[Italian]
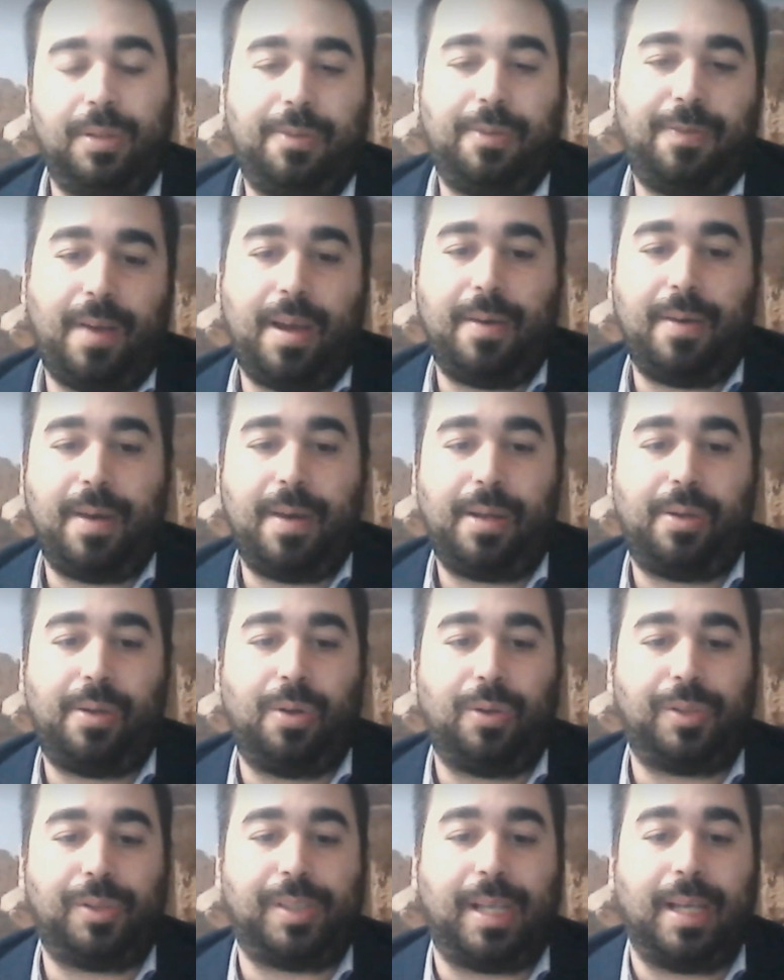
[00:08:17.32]
di fare una
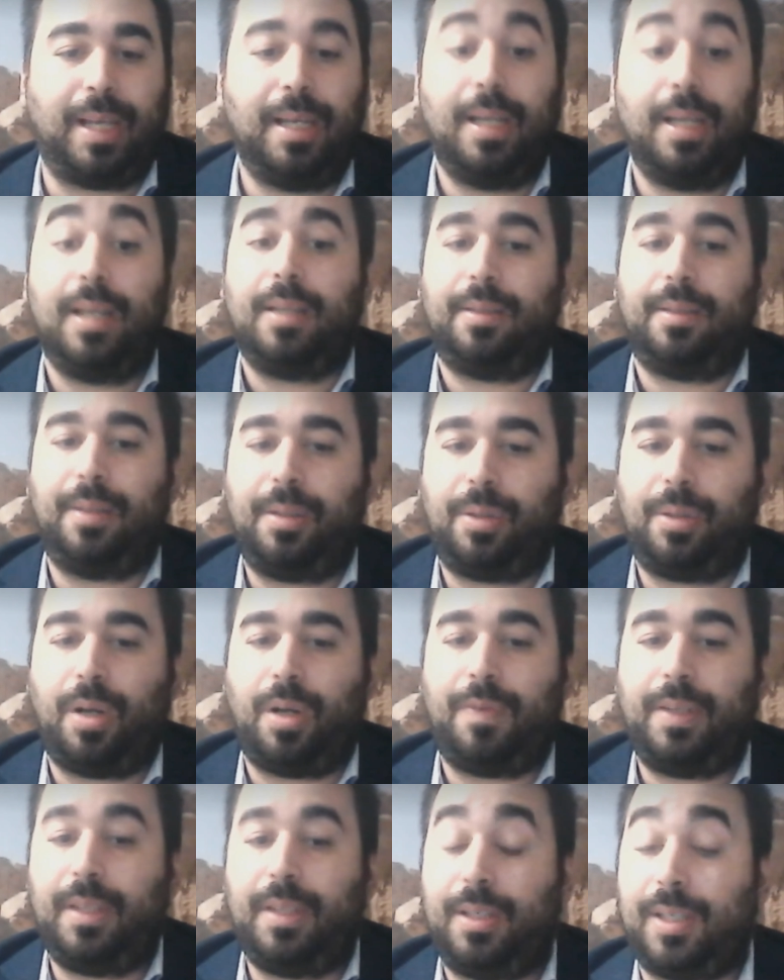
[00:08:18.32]
cosa, ti
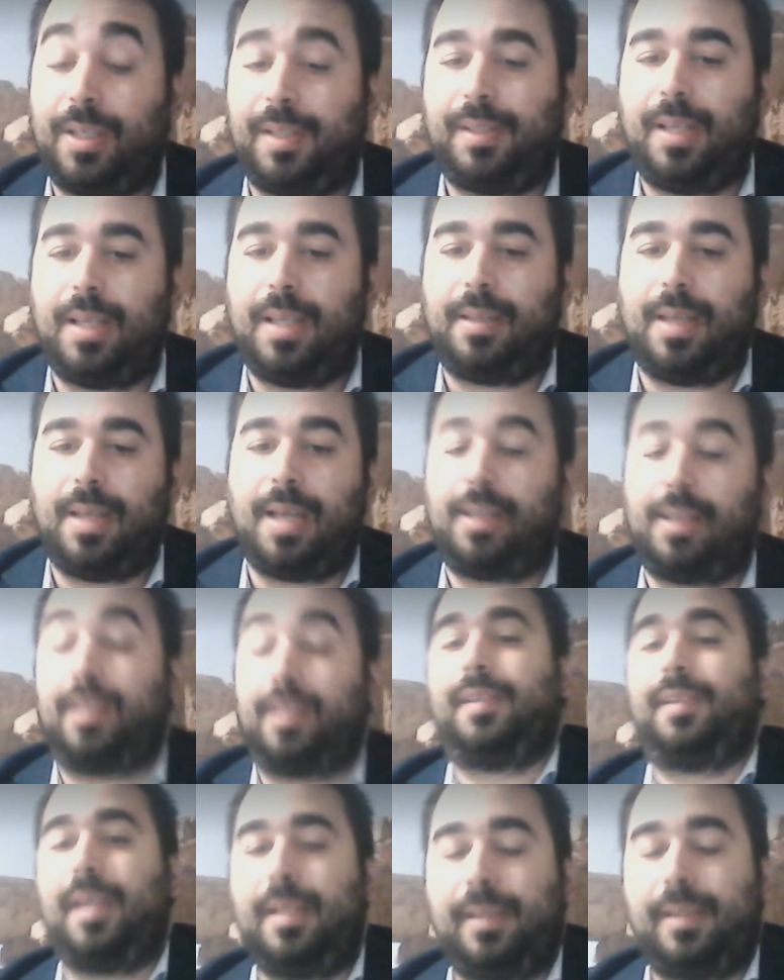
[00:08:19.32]
ritrovi a 17
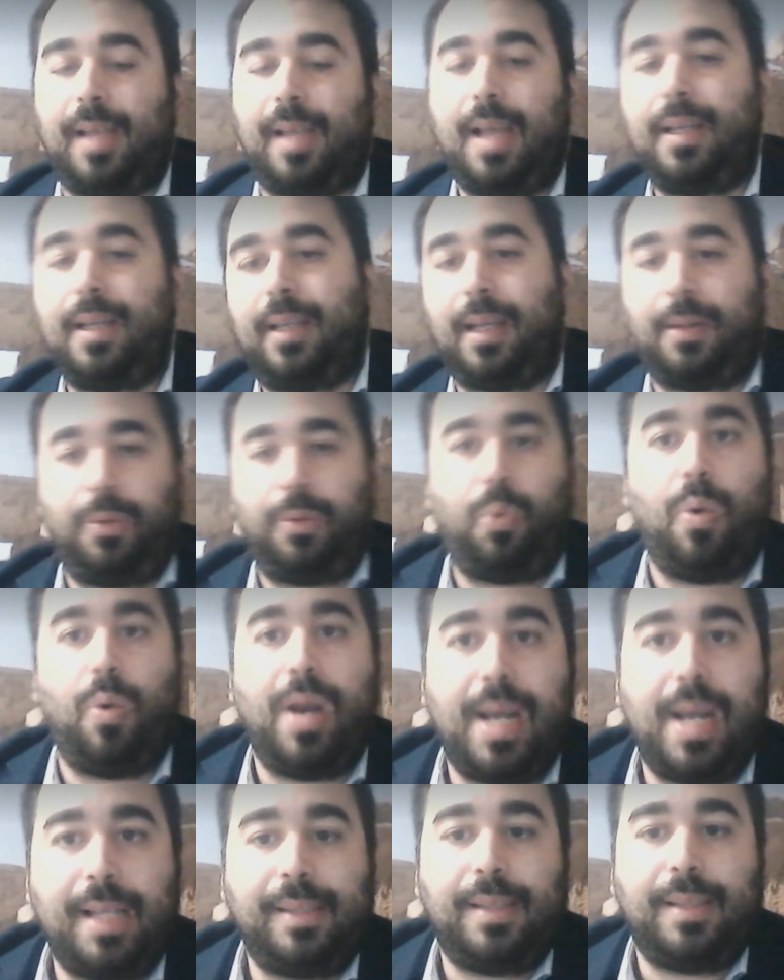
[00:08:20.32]
anche senza anche
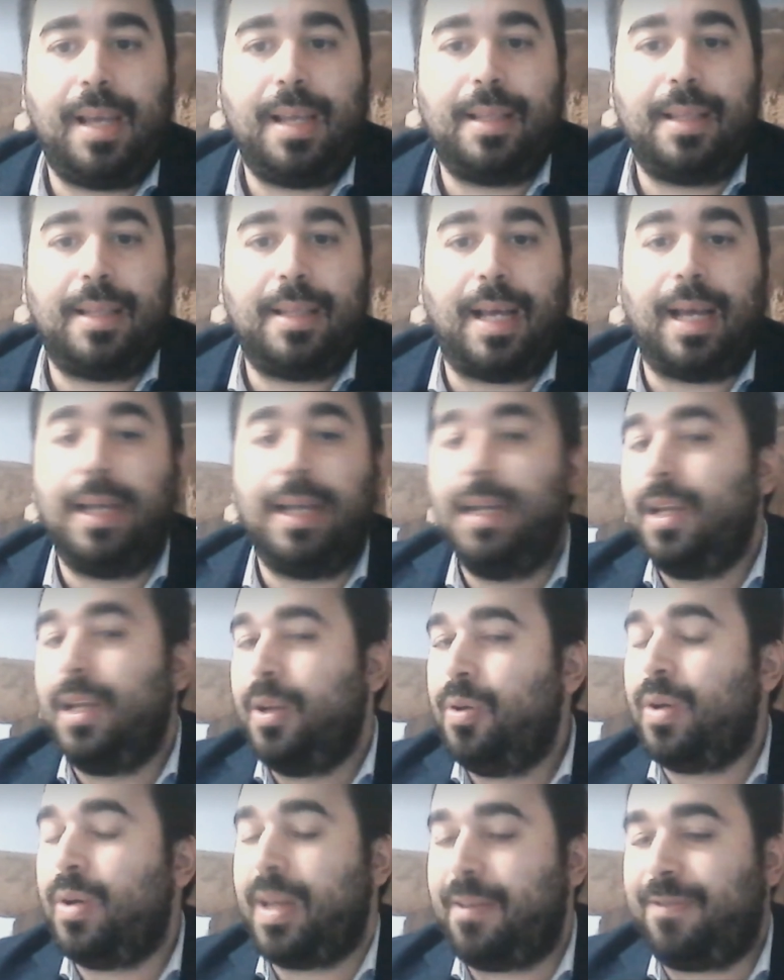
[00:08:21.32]
quell'azienda,
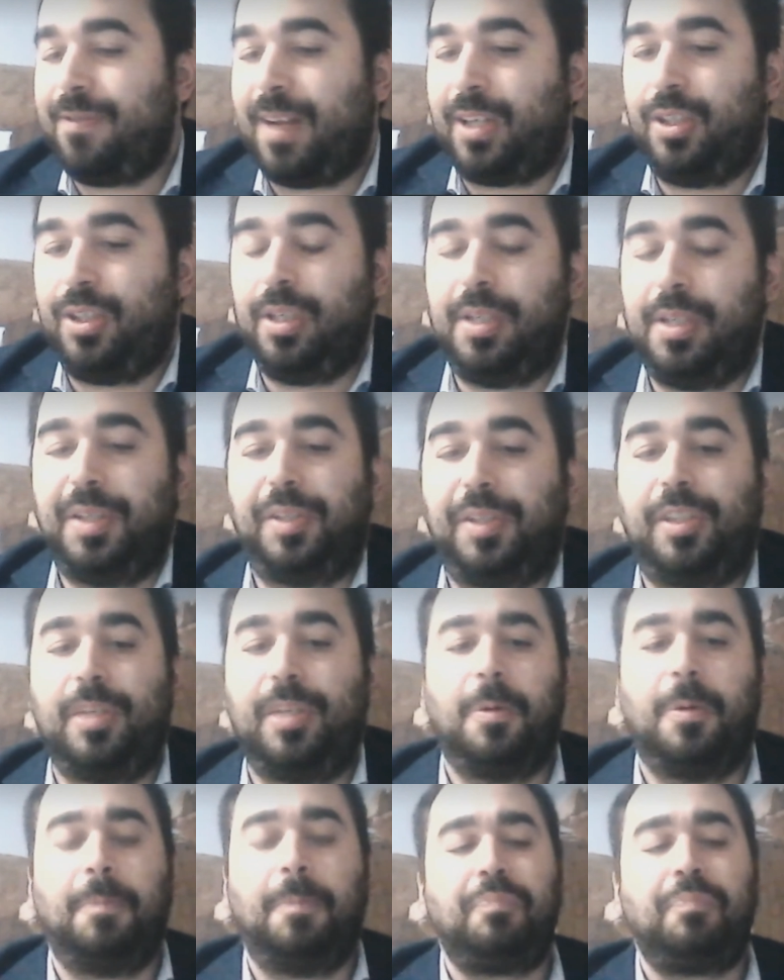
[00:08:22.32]
non è
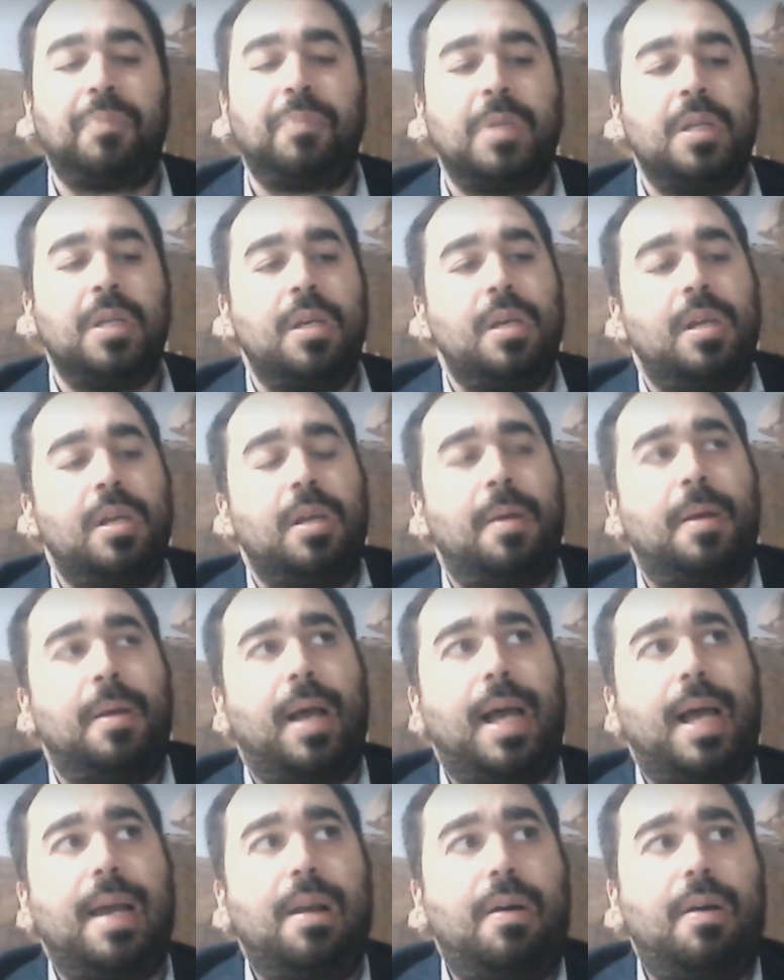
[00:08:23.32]
facilissimo.
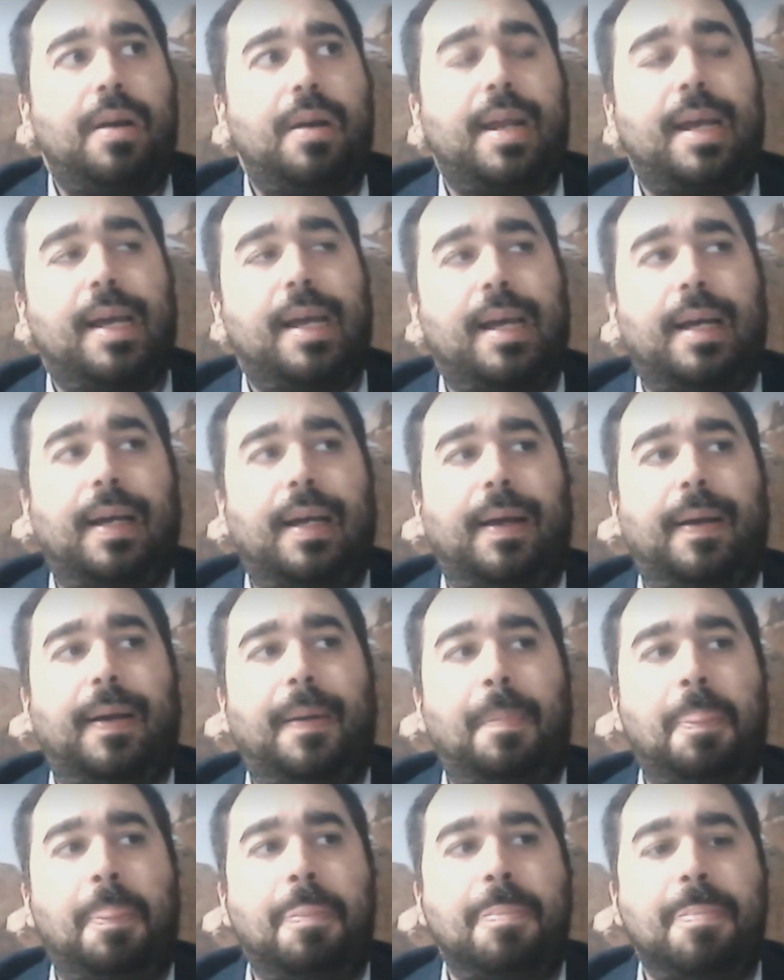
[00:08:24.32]

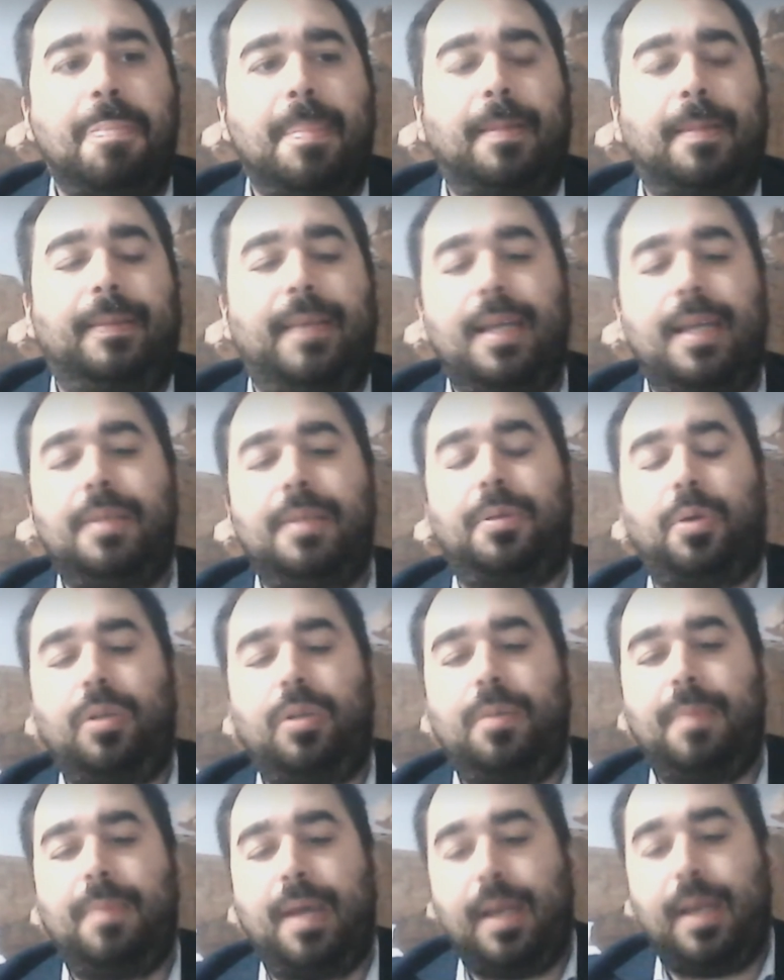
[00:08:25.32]
Allora, mm,
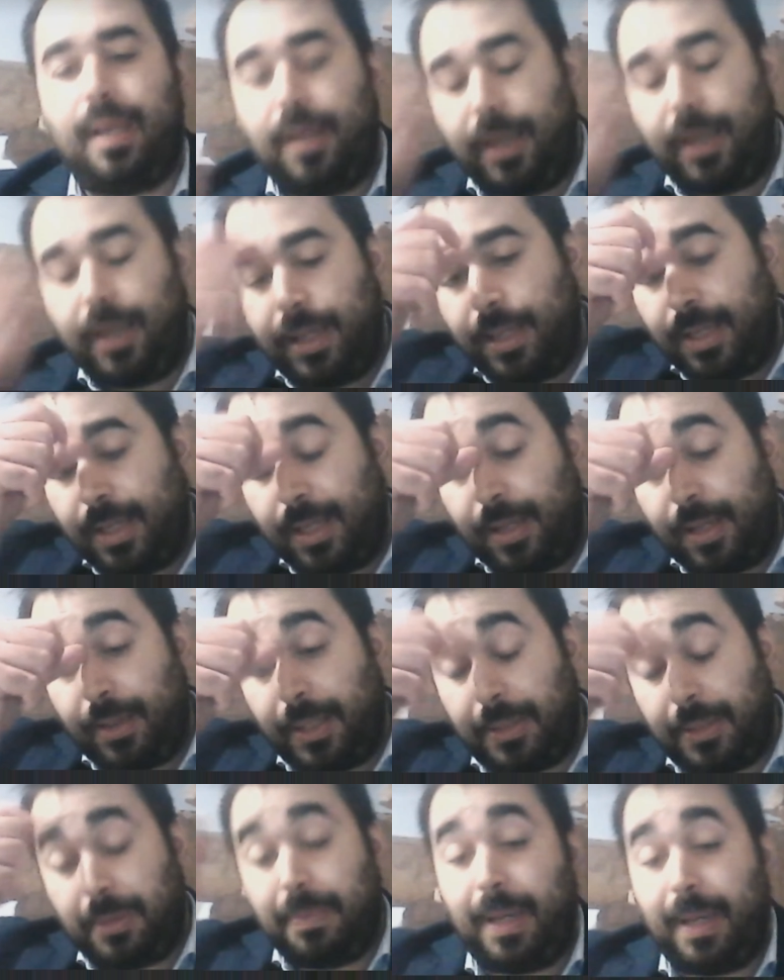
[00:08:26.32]
dentro di me
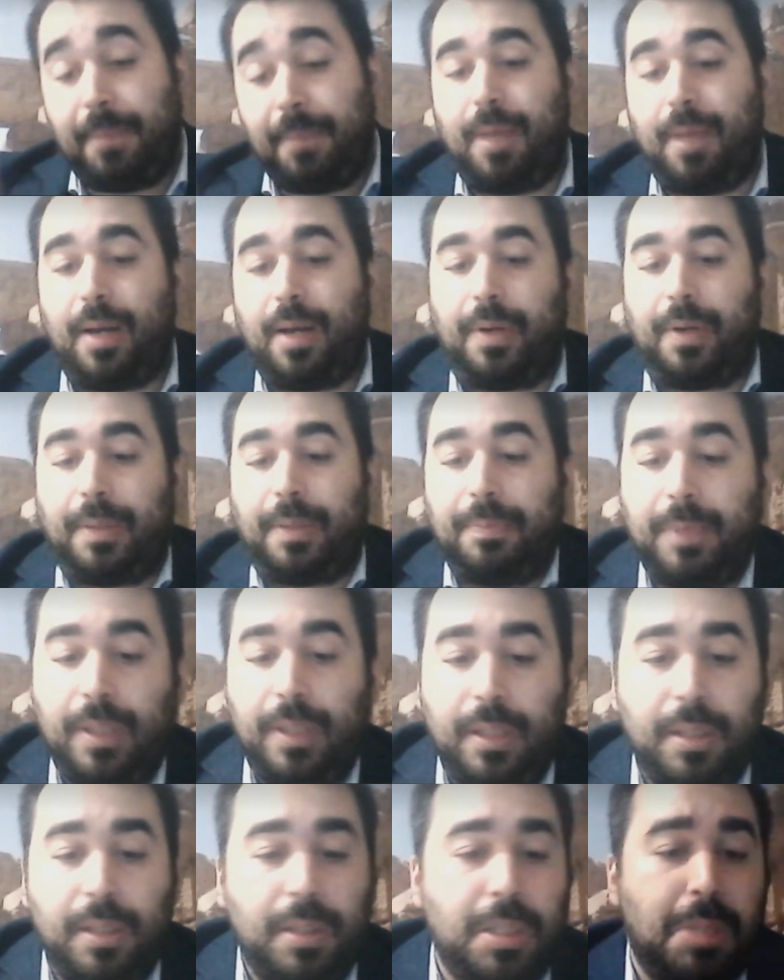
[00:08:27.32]
ho detto, beh, allora,
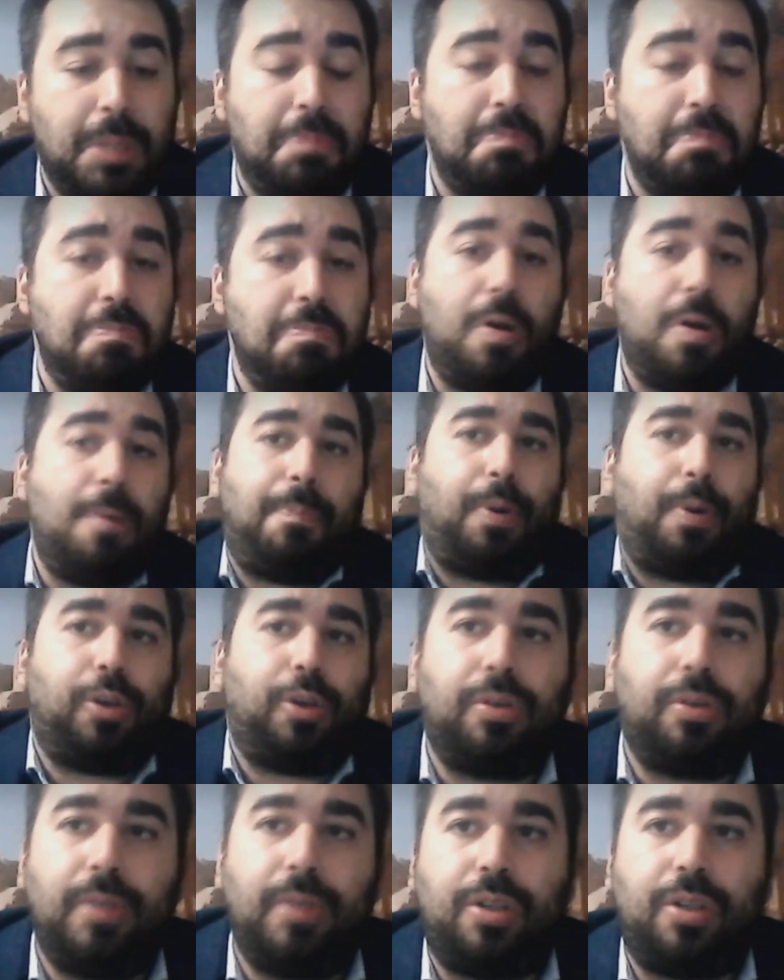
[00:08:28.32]
non
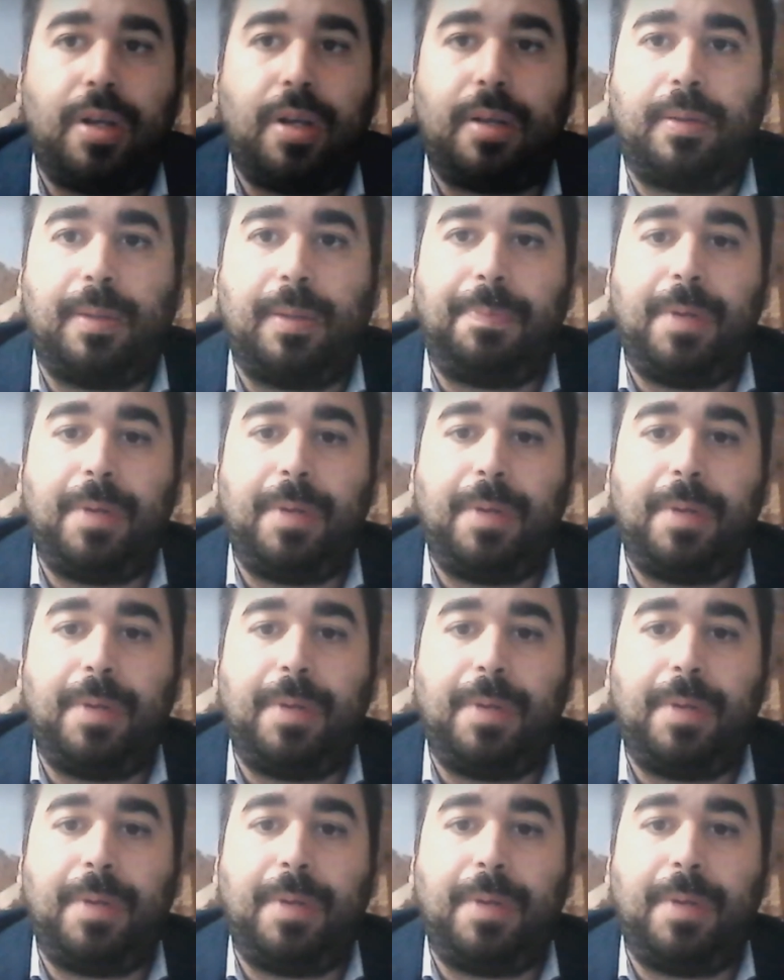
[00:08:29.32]
posso di certo